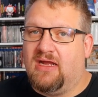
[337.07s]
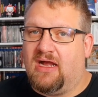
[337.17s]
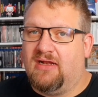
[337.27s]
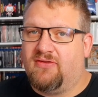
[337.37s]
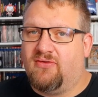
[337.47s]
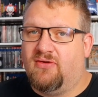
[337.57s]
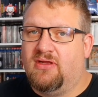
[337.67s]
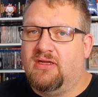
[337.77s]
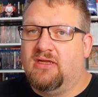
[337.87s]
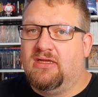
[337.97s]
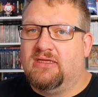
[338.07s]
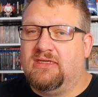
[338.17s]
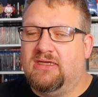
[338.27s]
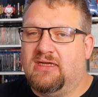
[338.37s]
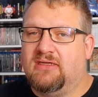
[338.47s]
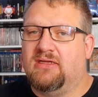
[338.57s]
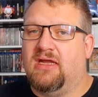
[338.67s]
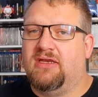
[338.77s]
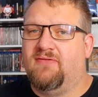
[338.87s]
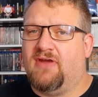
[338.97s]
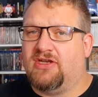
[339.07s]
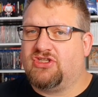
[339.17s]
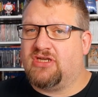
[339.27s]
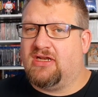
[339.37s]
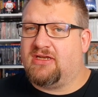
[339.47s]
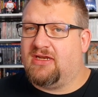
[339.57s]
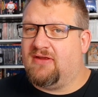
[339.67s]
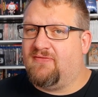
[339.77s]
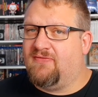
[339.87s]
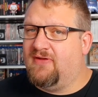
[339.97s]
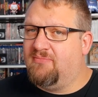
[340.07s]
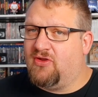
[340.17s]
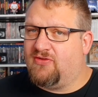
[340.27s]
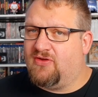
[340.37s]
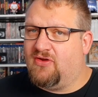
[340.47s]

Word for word: Also hier an die Veranstalter der Filmbörse